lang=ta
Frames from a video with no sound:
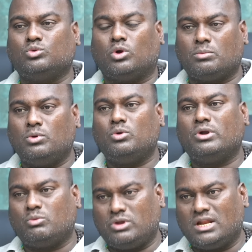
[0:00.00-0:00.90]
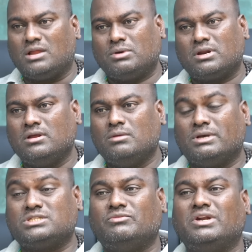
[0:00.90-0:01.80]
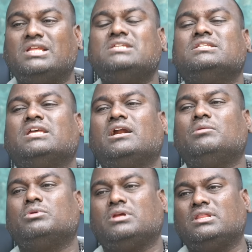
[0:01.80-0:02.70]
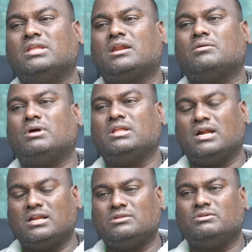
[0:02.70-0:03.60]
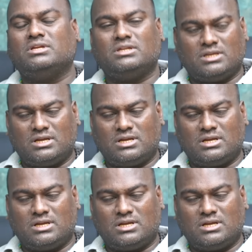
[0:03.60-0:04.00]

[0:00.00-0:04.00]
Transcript: தொடர்புள்ளோட கூடிய நபர் ஃபஸ்ட்டு விடுதலை சித்தைகள் இருந்தார் அதுக்கடுத்து வந்து